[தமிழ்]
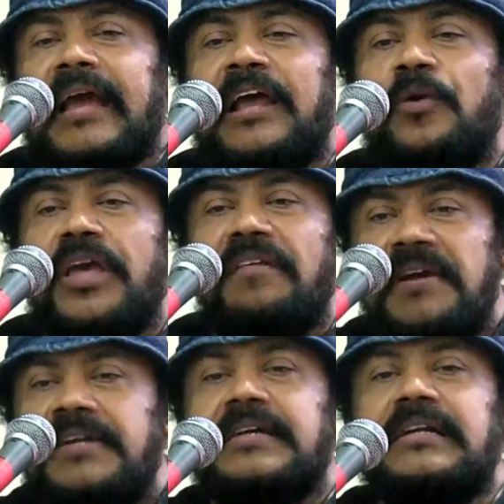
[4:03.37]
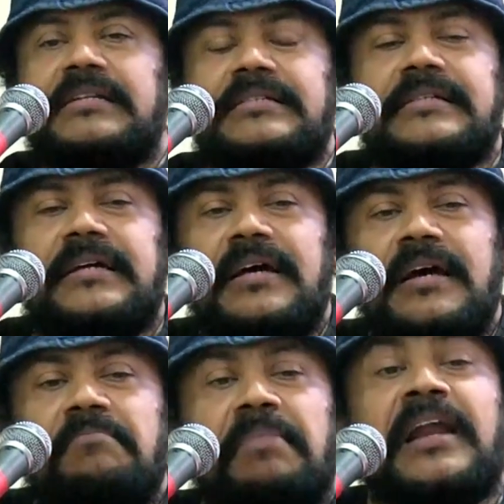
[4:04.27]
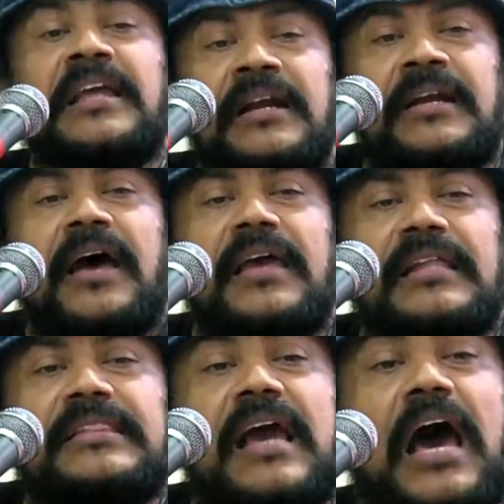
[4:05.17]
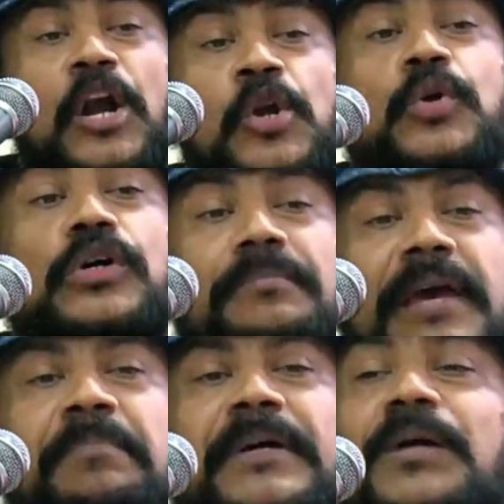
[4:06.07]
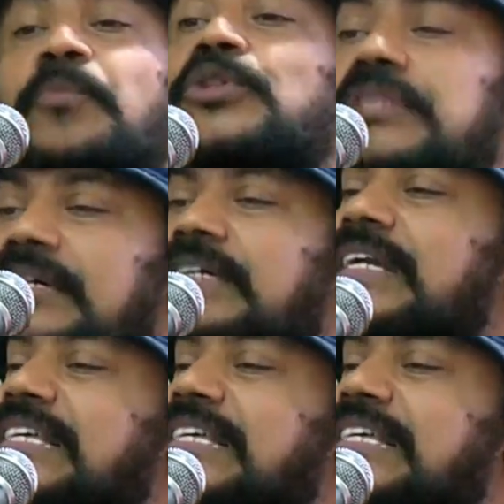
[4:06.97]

என்னுடைய வீட்டில் பனிரெண்டாயிரத்தி அறநூறுக்கும் மேற்பட்ட புத்தகங்களை